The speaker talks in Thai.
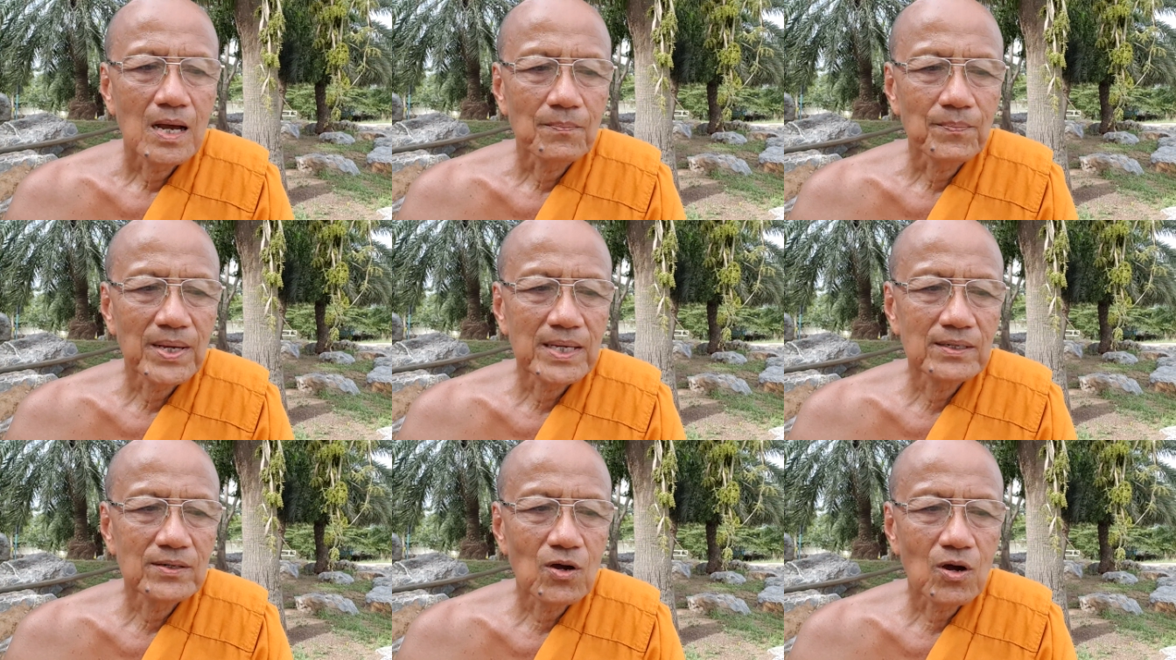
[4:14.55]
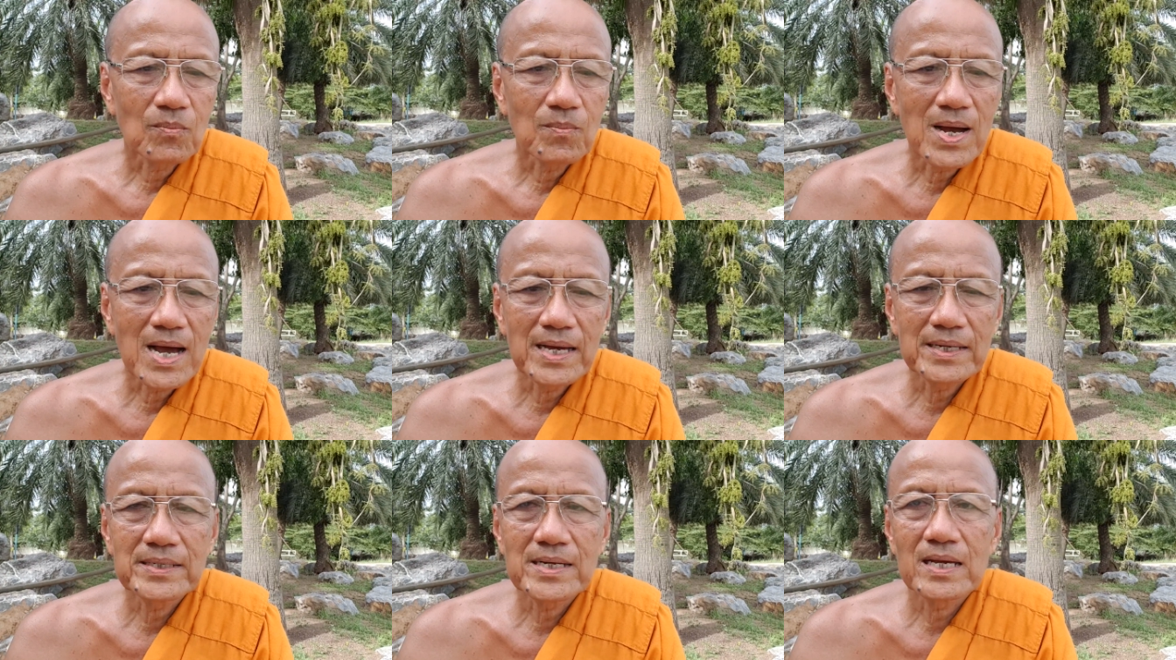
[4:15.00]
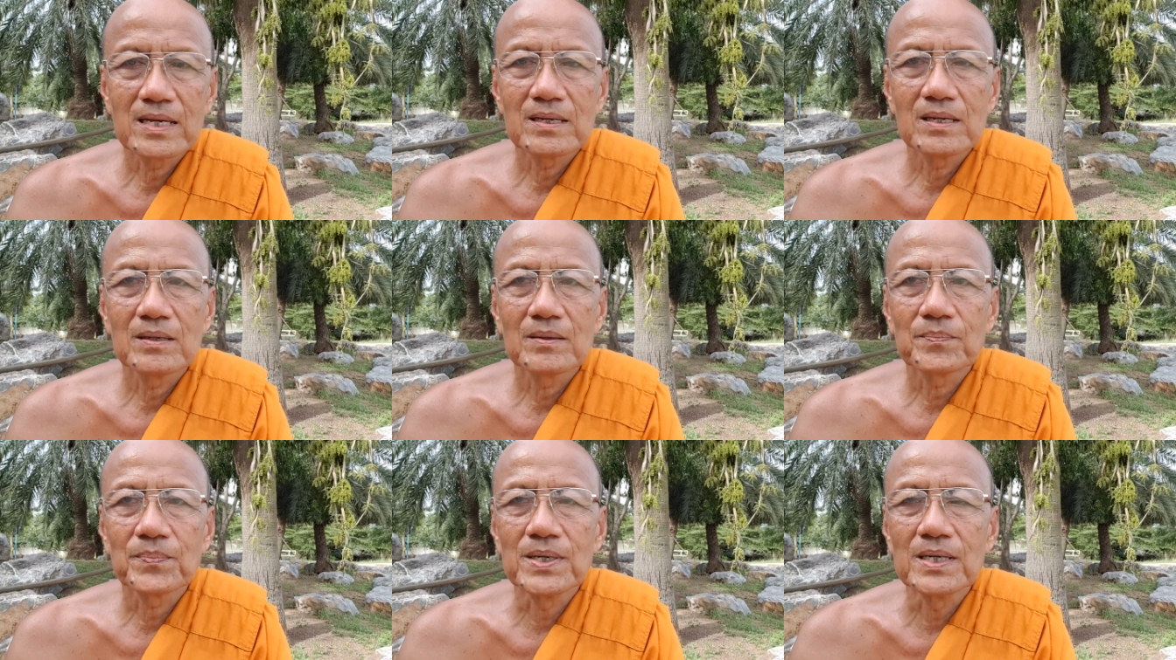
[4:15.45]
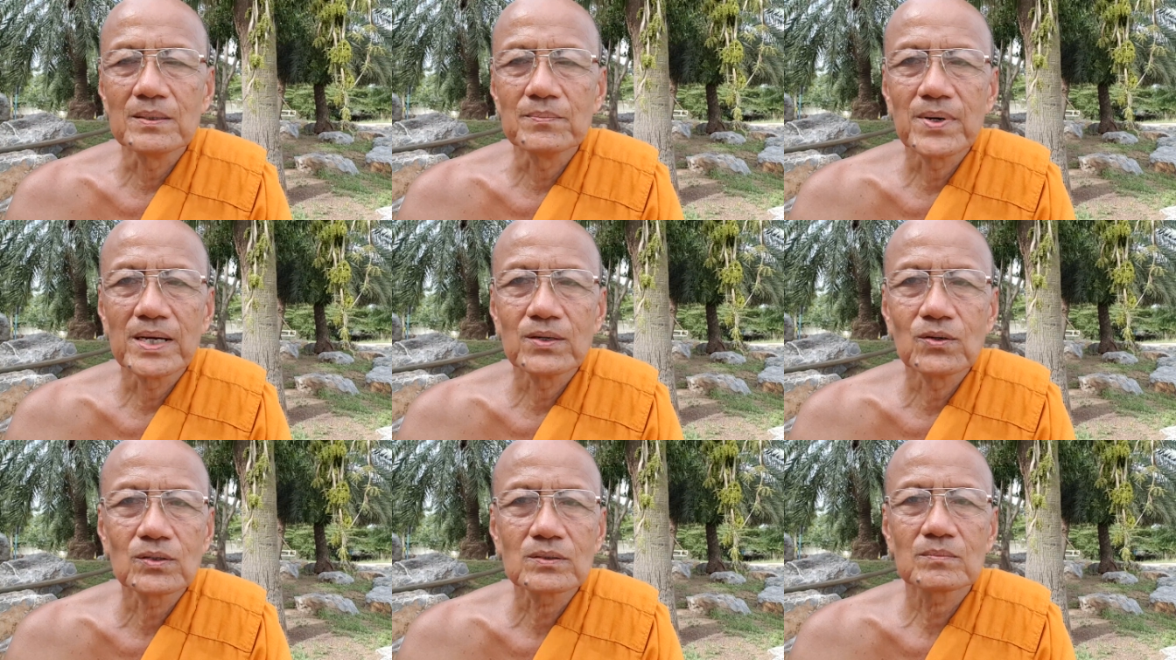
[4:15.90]
เป็นดอกไม้ในพื้น
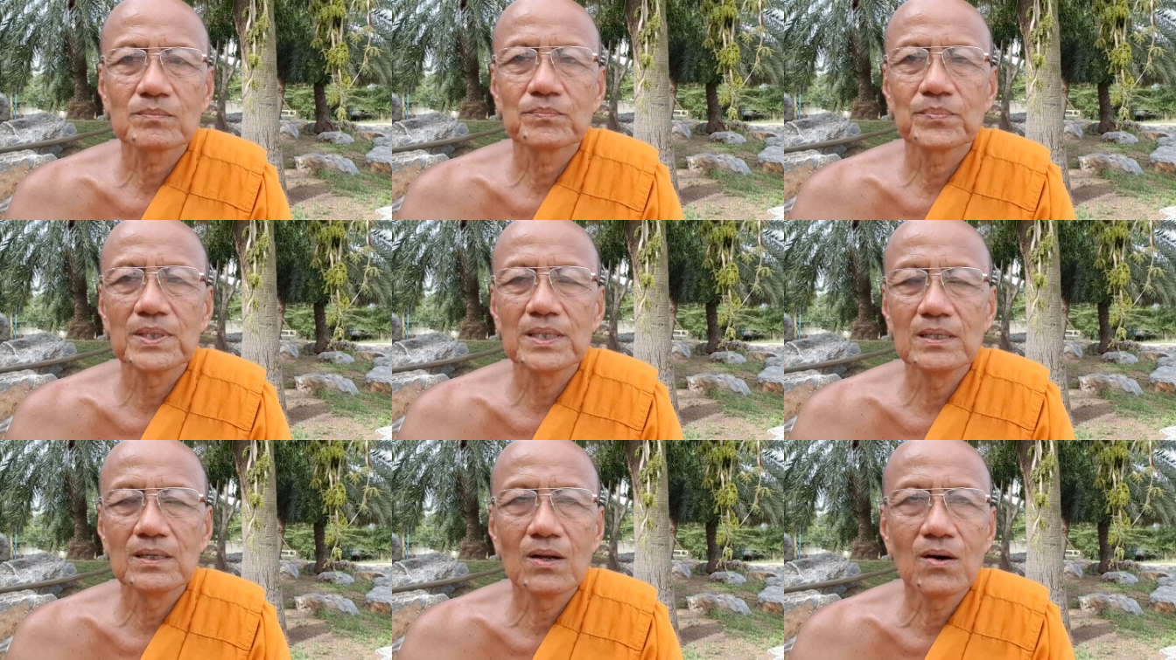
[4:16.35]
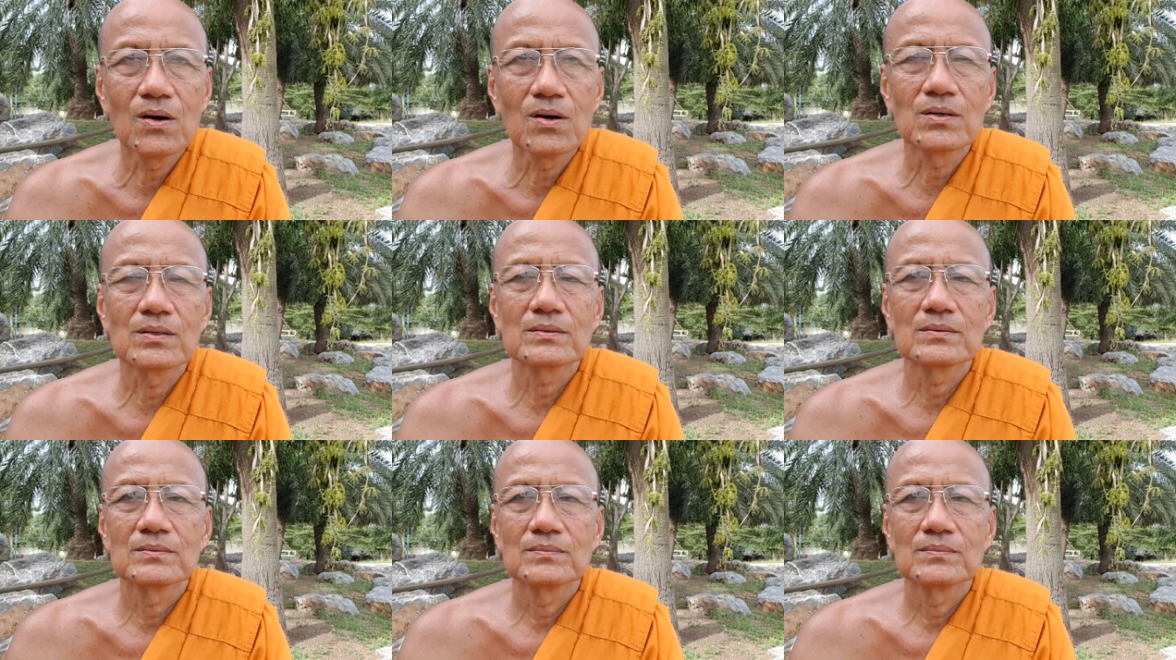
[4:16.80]
มนุษย์ พื้นโลก